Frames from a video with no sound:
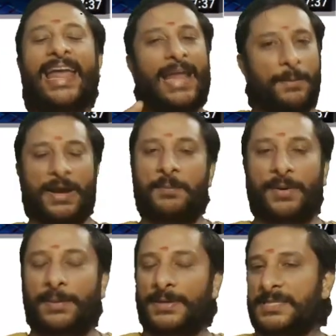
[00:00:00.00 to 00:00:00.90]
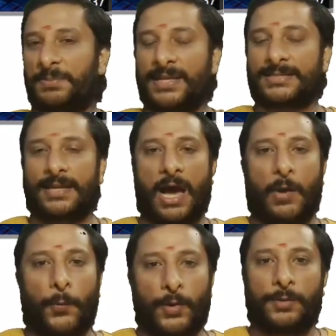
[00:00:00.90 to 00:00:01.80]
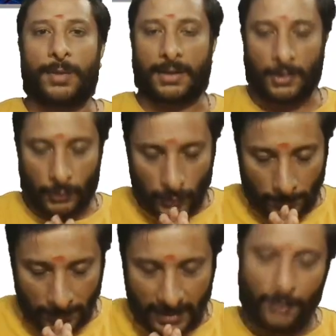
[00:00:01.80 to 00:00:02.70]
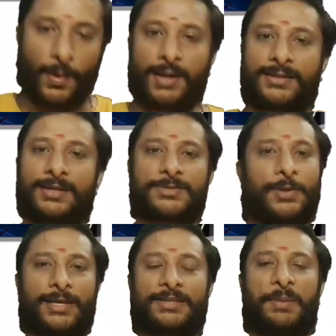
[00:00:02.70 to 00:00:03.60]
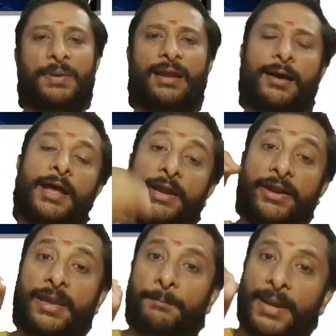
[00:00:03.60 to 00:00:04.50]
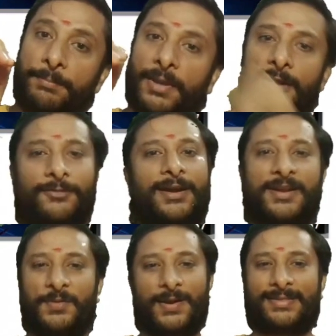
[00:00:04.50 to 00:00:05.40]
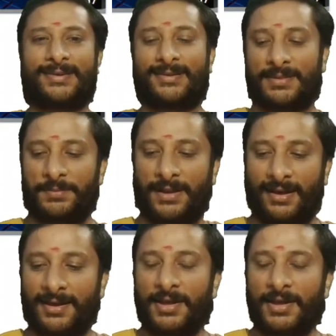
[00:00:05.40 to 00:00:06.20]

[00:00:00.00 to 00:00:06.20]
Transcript: நம்ம கம்பெனியில் படிச்சு பிளேஸ் ஆனால் அவ்வளோ மக்களுக்கு ஒரு பெரிய வாழ்த்துக்களை சொல்லிக்கிற தம்பிகளா நீங்க மென்மேலும் வளர வாழ்த்துக்கள் தம்பிகளா